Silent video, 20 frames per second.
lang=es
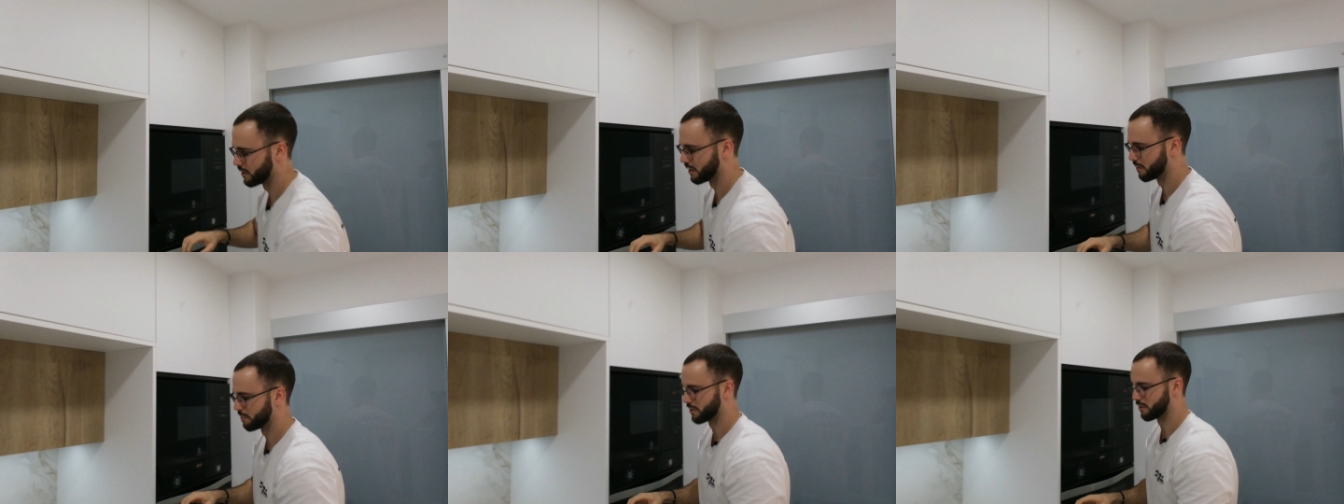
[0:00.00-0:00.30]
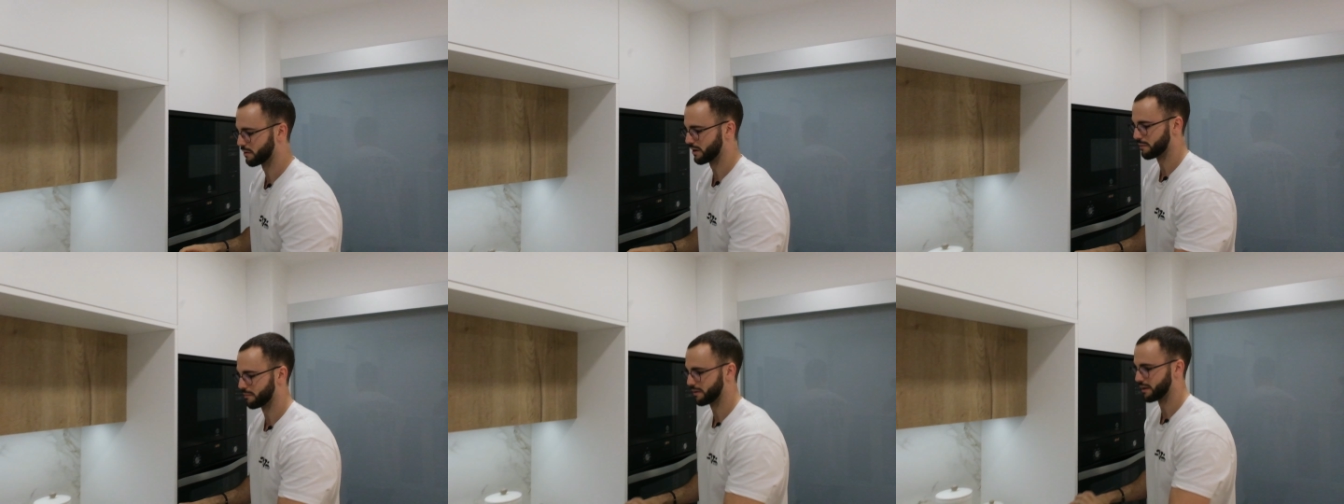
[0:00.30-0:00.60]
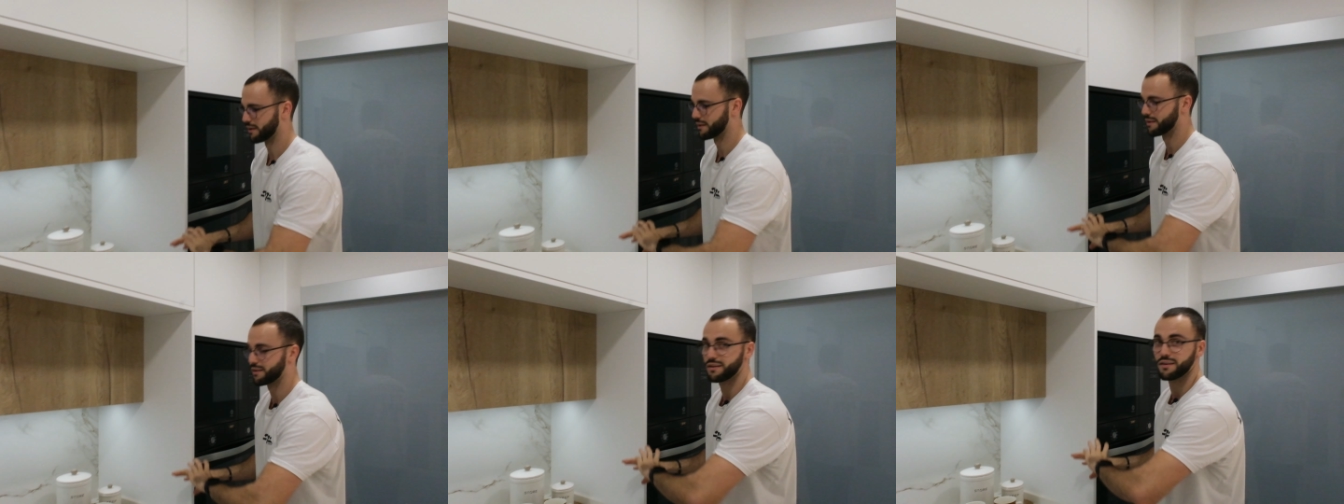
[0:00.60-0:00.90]
de
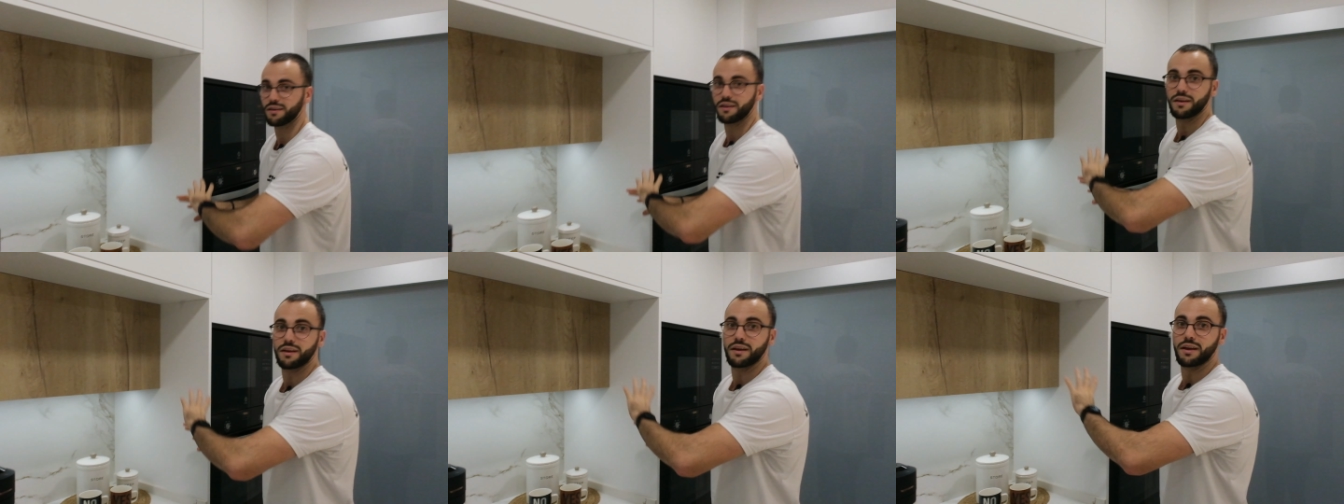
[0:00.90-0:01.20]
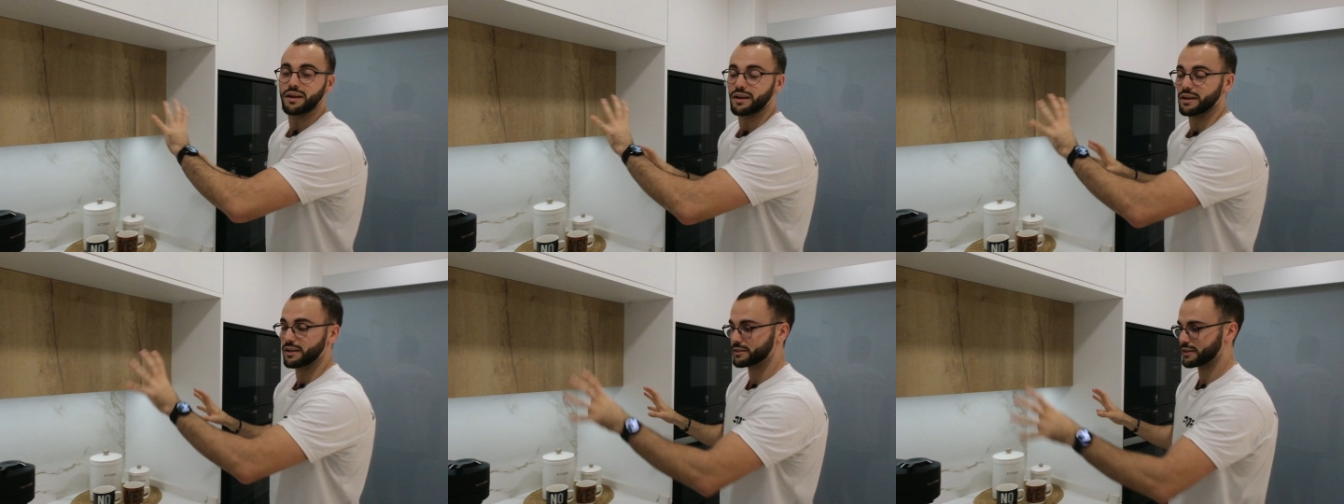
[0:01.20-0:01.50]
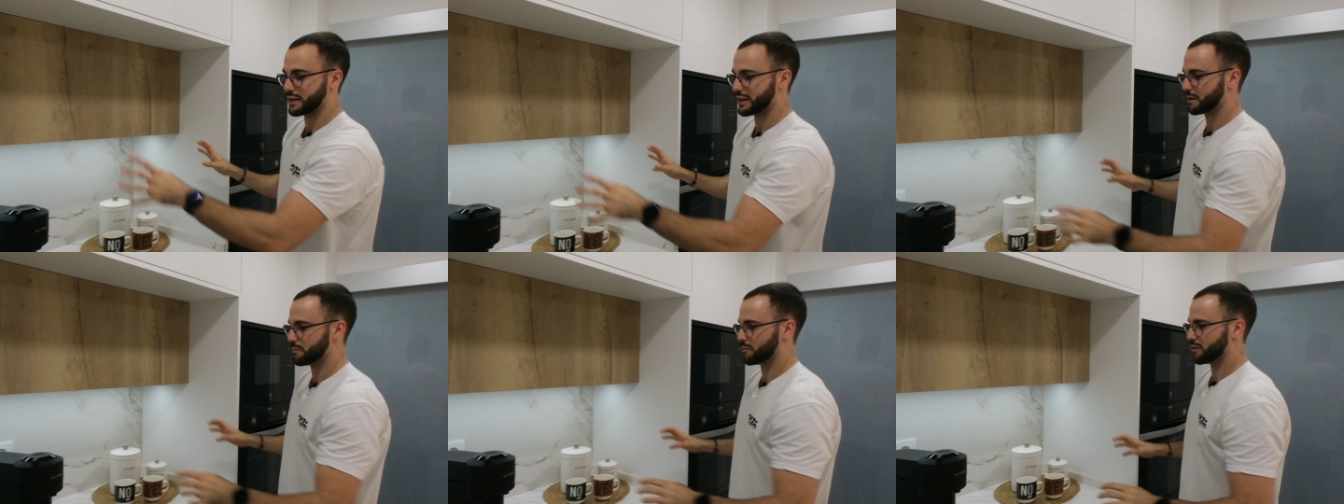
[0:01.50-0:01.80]
problema.
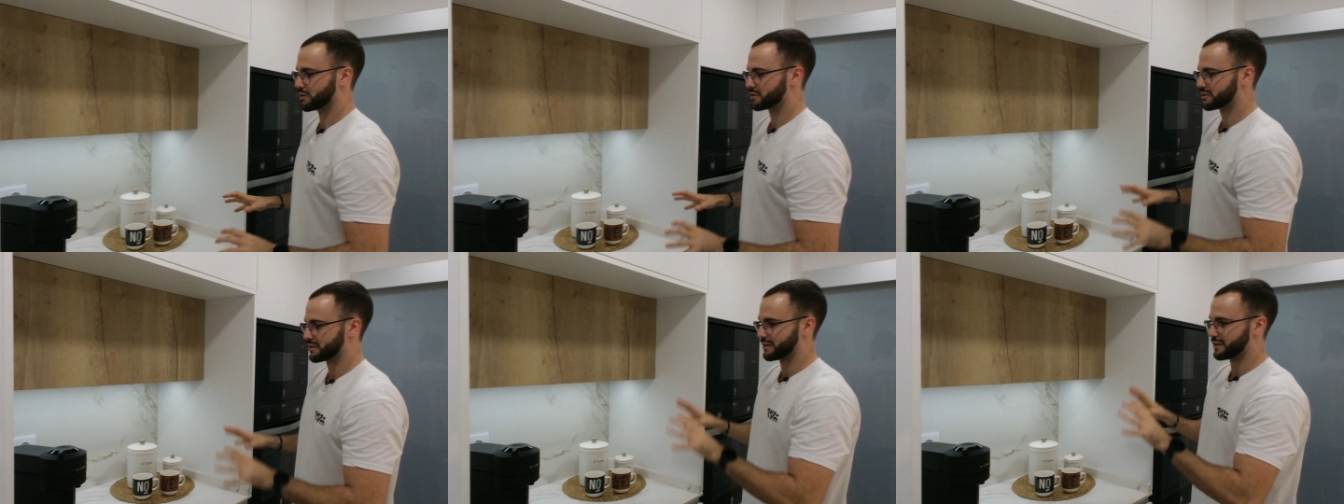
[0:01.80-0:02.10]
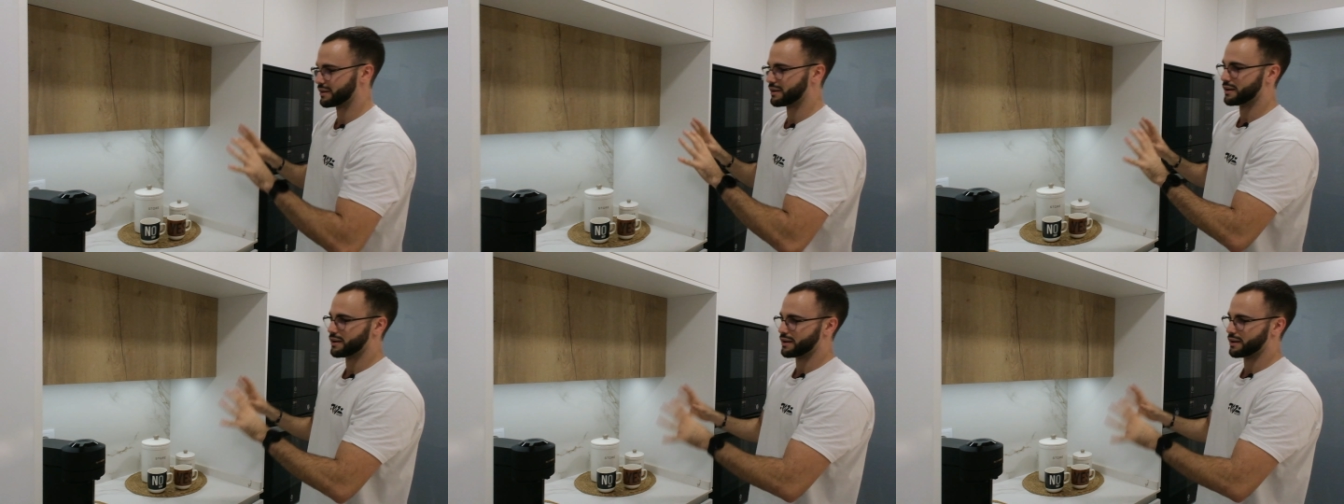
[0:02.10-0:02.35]
Seguimos.